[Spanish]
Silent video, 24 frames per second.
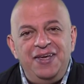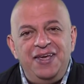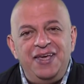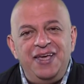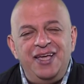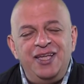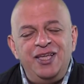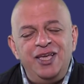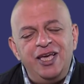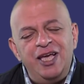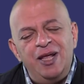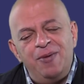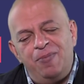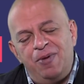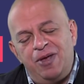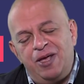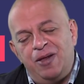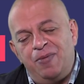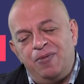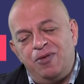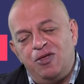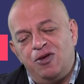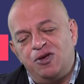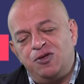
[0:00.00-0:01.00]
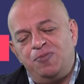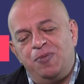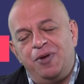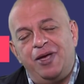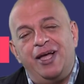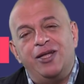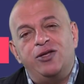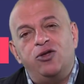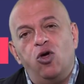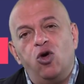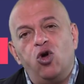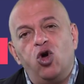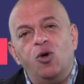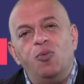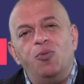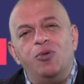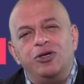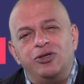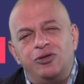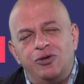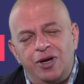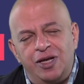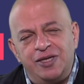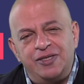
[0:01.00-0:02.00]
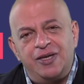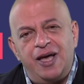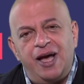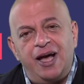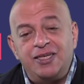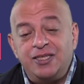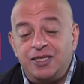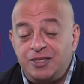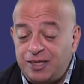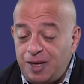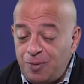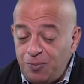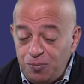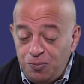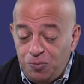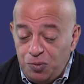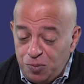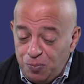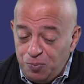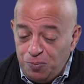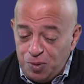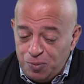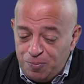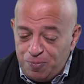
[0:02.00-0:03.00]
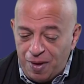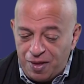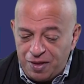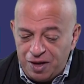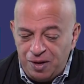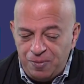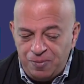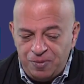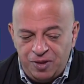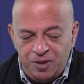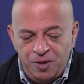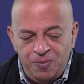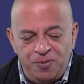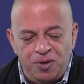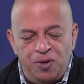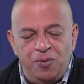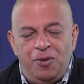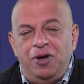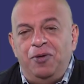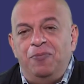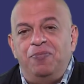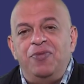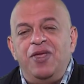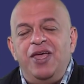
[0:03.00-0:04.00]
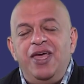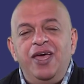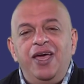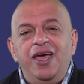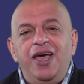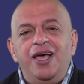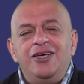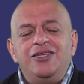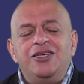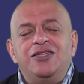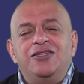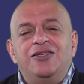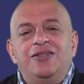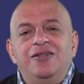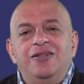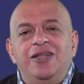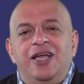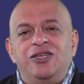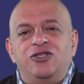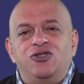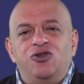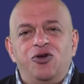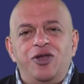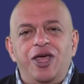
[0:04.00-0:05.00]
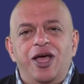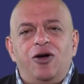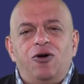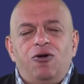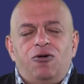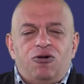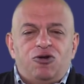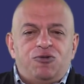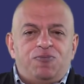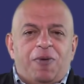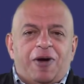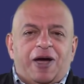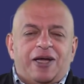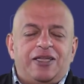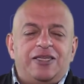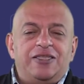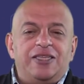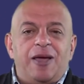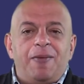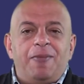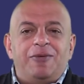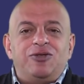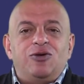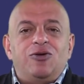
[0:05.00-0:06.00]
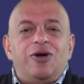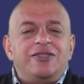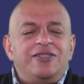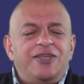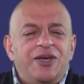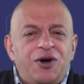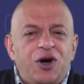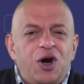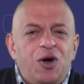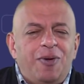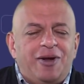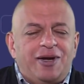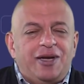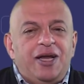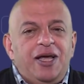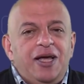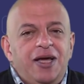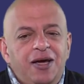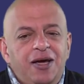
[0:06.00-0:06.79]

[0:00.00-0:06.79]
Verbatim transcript: Y, el video explica todo cómo hizo las cajas. Está muy, muy padre el video, pero bueno, esa es la historia con los paquetes de Amazon que se roban.